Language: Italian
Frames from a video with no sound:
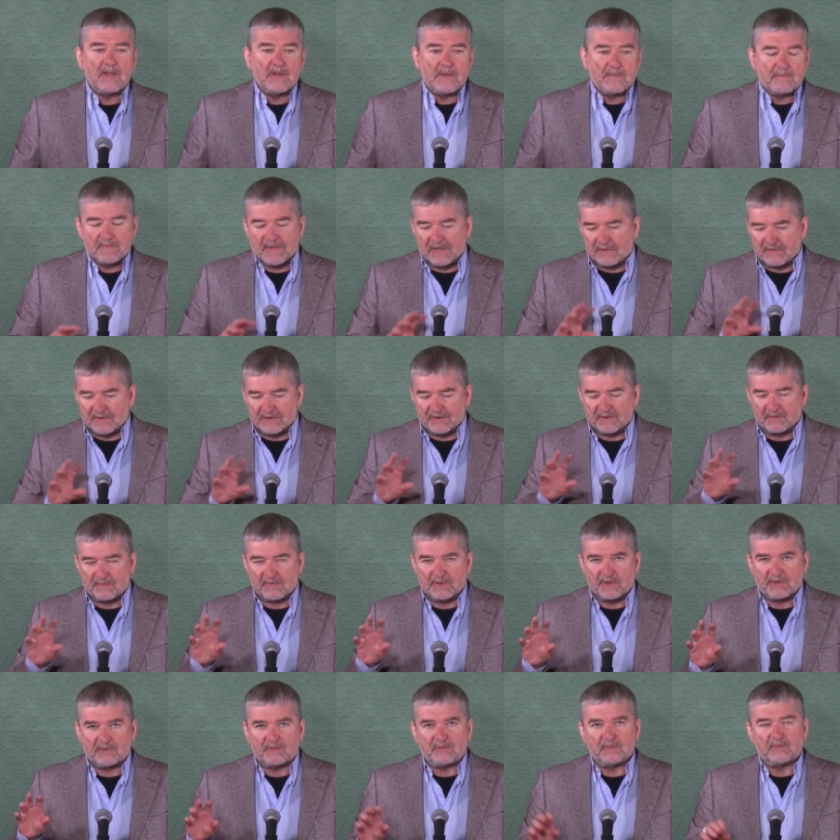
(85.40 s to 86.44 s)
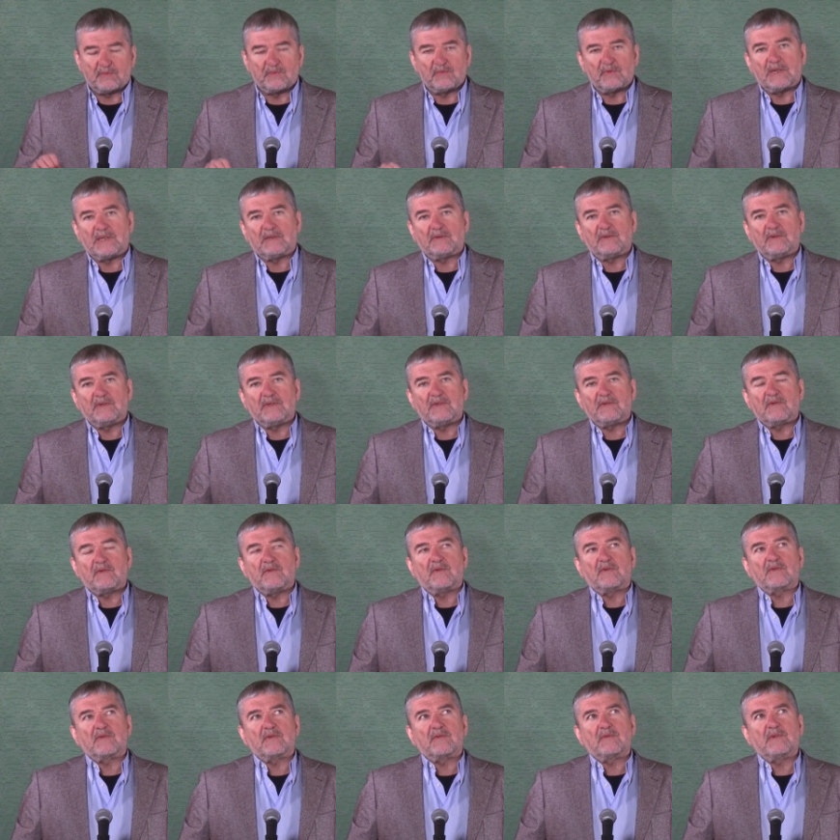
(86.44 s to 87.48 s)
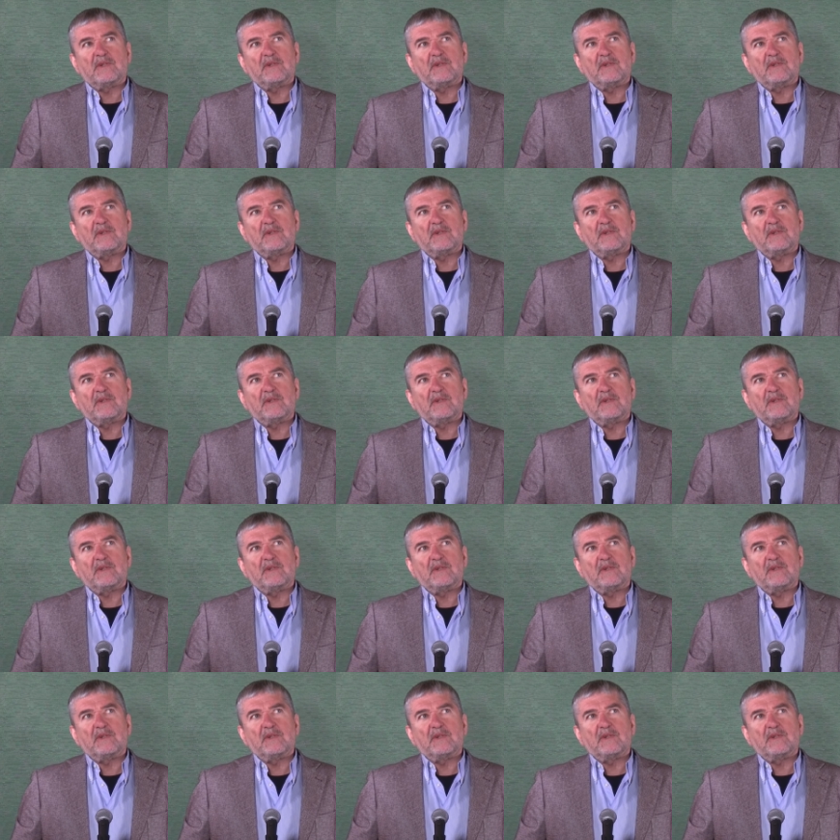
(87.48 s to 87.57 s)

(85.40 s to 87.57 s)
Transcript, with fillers: Beh, questo però è tutto un altro discorso.